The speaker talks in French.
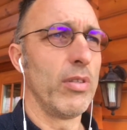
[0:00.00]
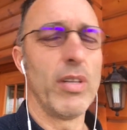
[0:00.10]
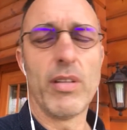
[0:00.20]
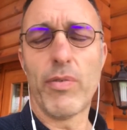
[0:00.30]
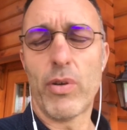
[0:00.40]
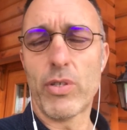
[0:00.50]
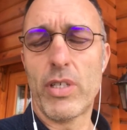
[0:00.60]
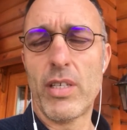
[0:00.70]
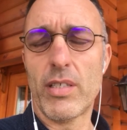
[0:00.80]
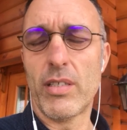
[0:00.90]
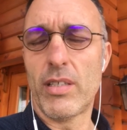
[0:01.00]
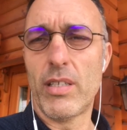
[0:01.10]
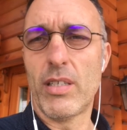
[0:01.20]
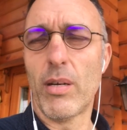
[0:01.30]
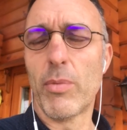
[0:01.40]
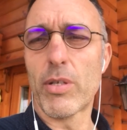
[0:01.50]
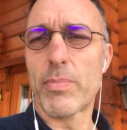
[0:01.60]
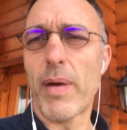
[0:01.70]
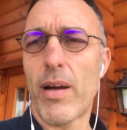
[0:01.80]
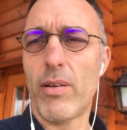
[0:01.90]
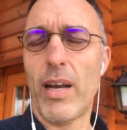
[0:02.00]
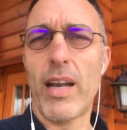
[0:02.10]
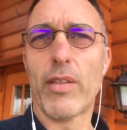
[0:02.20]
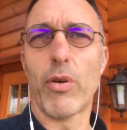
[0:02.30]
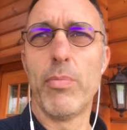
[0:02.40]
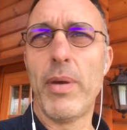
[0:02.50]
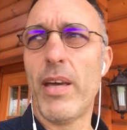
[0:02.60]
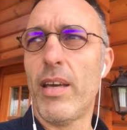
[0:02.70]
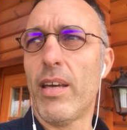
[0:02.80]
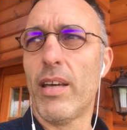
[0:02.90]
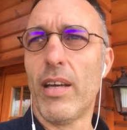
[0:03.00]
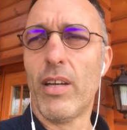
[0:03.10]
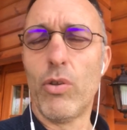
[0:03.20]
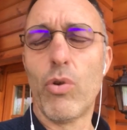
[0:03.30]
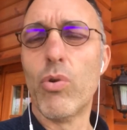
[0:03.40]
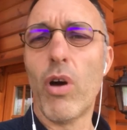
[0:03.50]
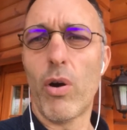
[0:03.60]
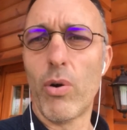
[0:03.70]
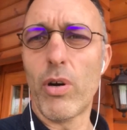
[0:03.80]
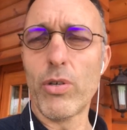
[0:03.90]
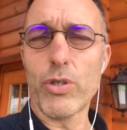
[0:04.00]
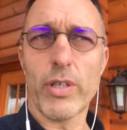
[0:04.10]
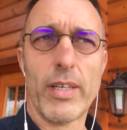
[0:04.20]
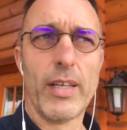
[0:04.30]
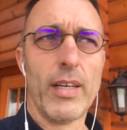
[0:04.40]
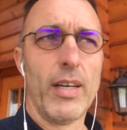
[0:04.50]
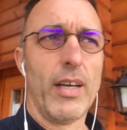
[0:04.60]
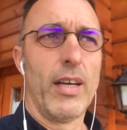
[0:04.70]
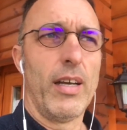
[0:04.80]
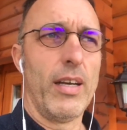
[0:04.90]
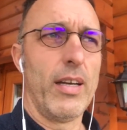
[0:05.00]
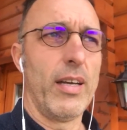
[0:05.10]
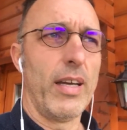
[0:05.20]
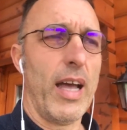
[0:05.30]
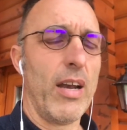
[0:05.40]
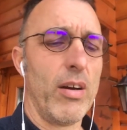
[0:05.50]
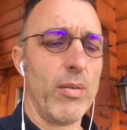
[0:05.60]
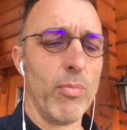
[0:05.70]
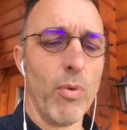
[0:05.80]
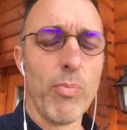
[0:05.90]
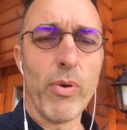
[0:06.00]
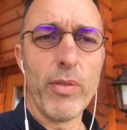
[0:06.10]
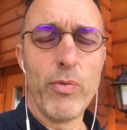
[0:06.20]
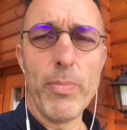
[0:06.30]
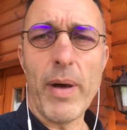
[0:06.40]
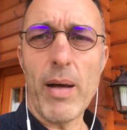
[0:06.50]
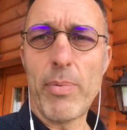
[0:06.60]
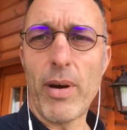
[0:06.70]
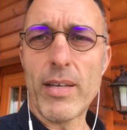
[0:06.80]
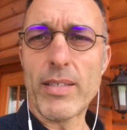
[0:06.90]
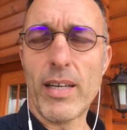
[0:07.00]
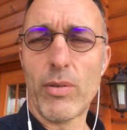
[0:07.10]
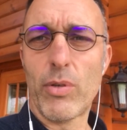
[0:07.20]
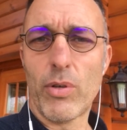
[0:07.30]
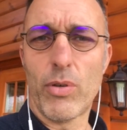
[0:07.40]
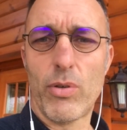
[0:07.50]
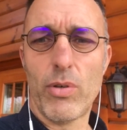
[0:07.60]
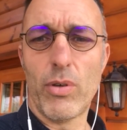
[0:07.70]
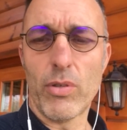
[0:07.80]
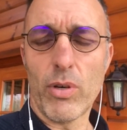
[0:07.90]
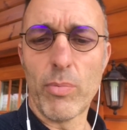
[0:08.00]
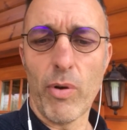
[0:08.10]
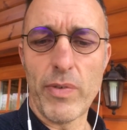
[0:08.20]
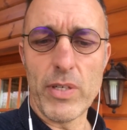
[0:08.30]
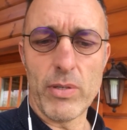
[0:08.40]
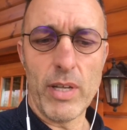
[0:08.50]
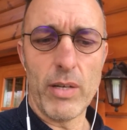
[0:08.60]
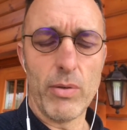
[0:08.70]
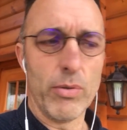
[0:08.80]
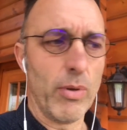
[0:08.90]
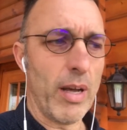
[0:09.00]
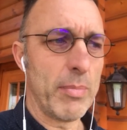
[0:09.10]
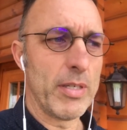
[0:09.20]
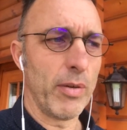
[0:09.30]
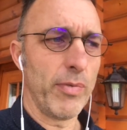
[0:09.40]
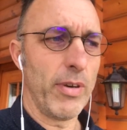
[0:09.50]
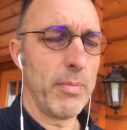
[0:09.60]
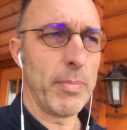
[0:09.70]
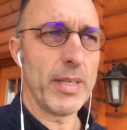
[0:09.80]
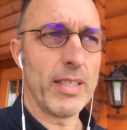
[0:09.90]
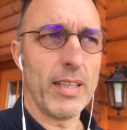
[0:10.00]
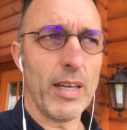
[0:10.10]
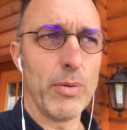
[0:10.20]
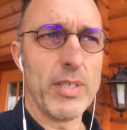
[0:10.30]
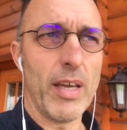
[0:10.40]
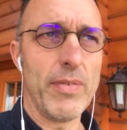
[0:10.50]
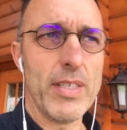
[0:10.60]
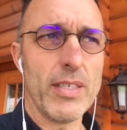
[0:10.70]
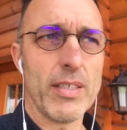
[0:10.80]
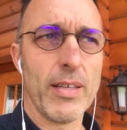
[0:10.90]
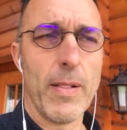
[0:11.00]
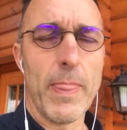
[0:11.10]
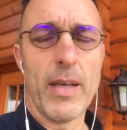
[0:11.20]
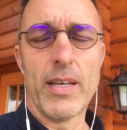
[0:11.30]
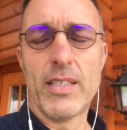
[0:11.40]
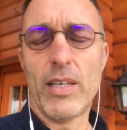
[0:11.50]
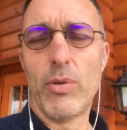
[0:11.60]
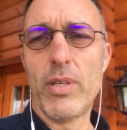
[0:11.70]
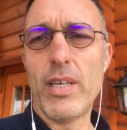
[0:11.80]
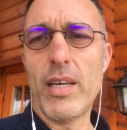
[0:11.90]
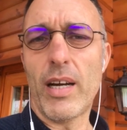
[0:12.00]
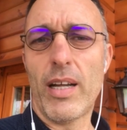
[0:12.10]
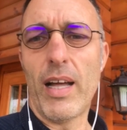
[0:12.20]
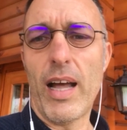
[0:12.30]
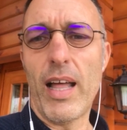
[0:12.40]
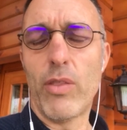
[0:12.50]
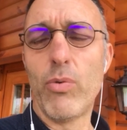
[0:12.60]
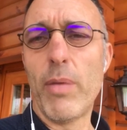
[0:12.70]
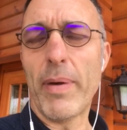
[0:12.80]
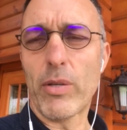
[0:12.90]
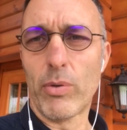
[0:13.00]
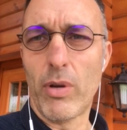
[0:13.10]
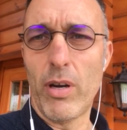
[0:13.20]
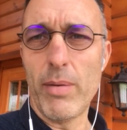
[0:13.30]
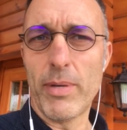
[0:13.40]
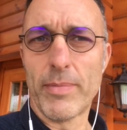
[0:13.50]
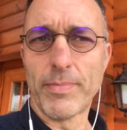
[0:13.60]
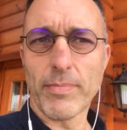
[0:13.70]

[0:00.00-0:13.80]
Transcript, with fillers: des, franchises qui commencent par la lettre B de couleur orange. alors, mon point de vue par rapport à ça en tant que, professionnel de, de l'art mise en forme et prestataire de services, c'est de dire à tous les patrons de clubs,